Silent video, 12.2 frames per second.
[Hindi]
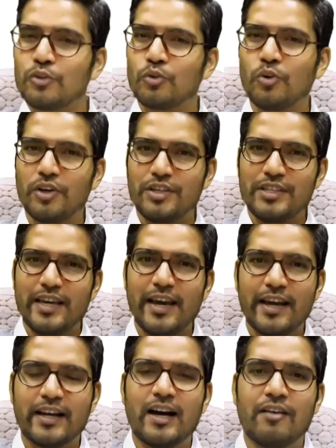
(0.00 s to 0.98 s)
तो ये
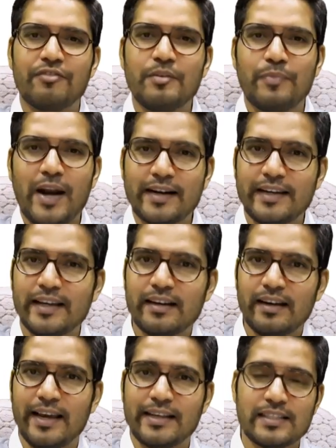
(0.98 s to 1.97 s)
एक काफ़ी
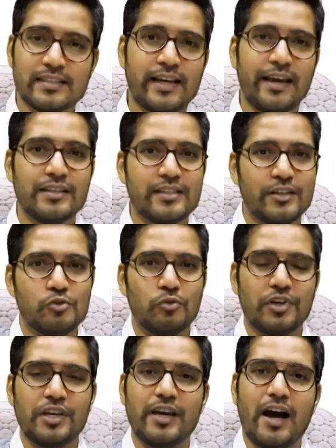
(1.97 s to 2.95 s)
प्रैक्टिकल एक्सरसाइज है जो
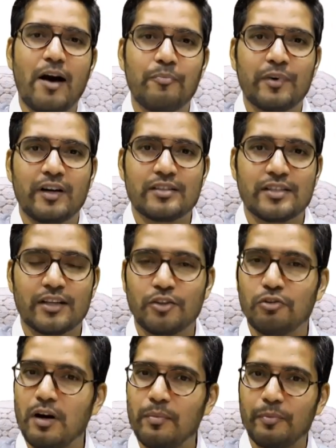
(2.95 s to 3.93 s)
कि आप कर सकते
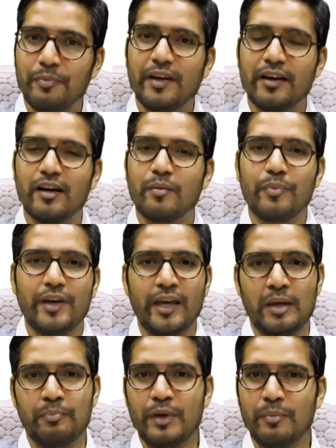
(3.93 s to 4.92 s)
हो आप अपने घर पे
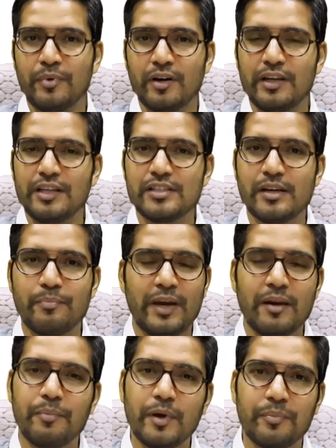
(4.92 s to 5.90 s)
एक पेपर लीजिए
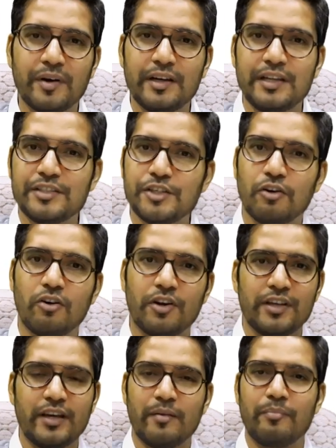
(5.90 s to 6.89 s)
पेन पेपर लीजिए और
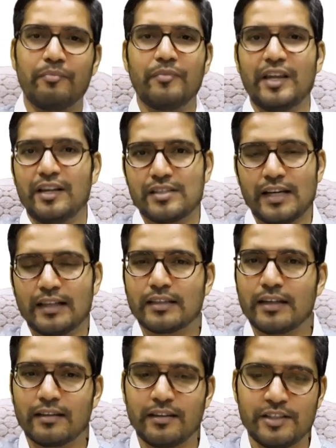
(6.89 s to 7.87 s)
ये मेरे साथ
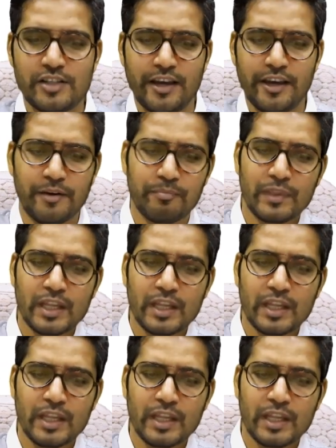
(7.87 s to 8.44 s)
करते जाइए